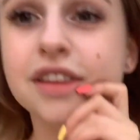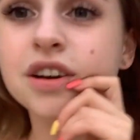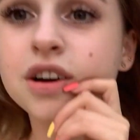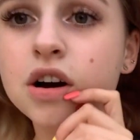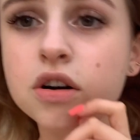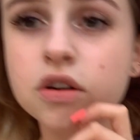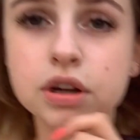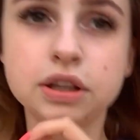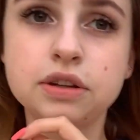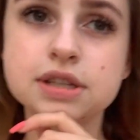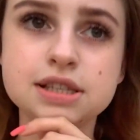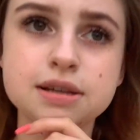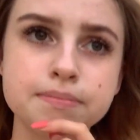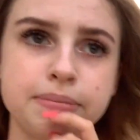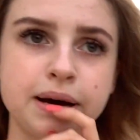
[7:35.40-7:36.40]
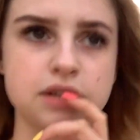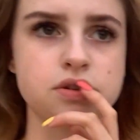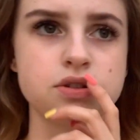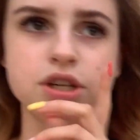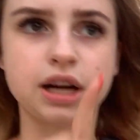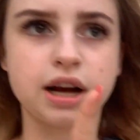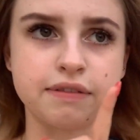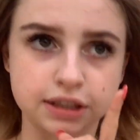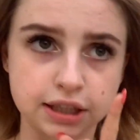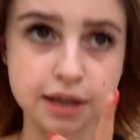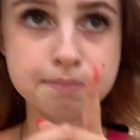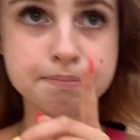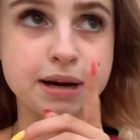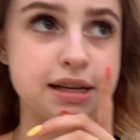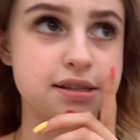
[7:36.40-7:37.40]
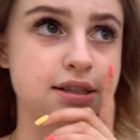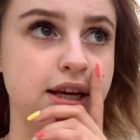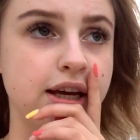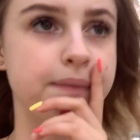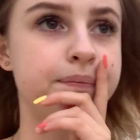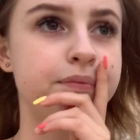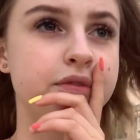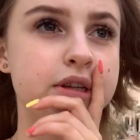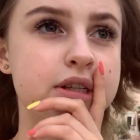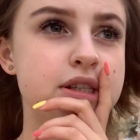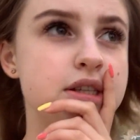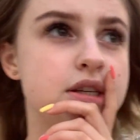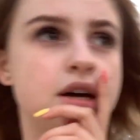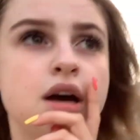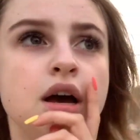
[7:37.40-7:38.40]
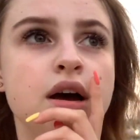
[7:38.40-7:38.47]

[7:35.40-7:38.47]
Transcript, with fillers: no ogólnie to jestem bardzo ciekawa tej imprezki, więc